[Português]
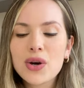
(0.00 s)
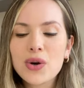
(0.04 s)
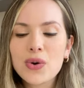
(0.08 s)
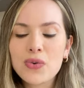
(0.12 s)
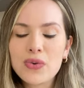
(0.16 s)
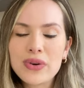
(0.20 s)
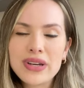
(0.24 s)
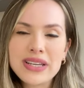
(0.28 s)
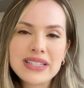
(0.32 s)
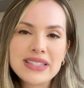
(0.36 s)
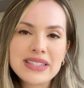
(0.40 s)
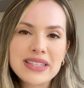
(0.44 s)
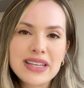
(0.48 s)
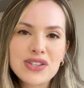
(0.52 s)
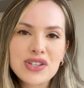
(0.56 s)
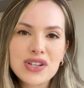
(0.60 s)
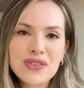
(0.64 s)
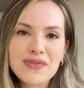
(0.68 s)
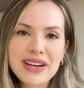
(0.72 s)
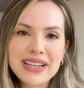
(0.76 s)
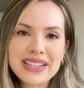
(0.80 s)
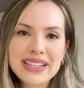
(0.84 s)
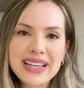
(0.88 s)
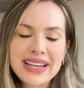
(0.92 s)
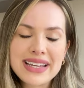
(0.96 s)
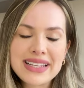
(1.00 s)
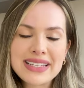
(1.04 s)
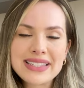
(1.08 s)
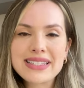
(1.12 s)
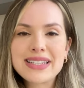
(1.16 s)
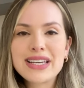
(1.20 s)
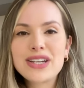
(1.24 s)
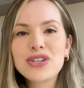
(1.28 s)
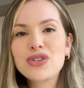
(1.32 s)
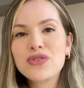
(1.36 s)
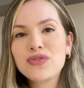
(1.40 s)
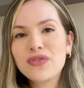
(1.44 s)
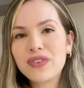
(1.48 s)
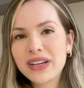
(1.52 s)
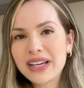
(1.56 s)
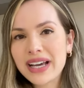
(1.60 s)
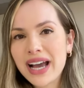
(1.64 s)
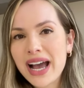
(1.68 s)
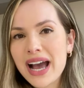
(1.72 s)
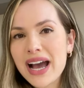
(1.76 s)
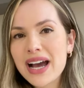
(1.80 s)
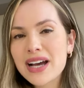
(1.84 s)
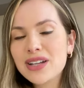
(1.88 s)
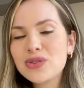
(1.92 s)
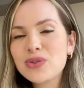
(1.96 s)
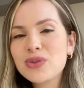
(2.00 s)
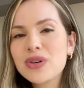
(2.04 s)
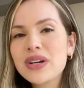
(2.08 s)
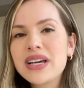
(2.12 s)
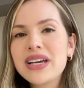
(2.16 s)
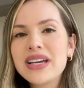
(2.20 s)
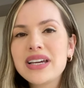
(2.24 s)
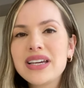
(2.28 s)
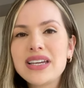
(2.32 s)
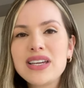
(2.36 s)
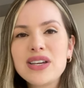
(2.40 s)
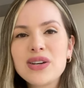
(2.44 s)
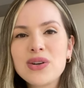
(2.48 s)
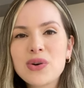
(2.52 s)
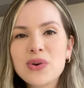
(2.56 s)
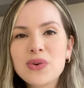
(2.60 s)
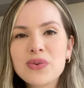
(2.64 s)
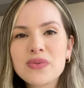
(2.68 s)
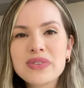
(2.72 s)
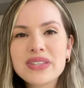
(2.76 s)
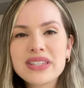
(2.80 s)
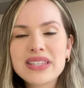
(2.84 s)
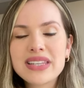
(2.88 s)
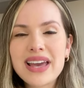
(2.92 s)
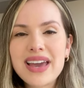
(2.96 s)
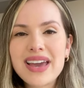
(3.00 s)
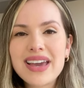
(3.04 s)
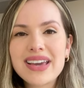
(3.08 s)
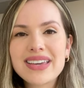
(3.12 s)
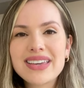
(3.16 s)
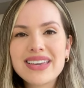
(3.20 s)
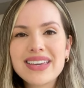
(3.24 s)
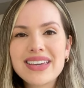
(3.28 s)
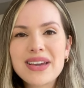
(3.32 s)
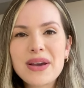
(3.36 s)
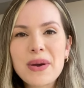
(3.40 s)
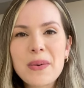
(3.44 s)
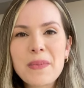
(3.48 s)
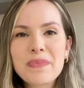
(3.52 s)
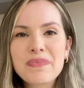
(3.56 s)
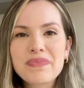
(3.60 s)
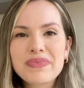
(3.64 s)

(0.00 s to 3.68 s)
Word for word: o ENSE já vai dar esse certificado e consegue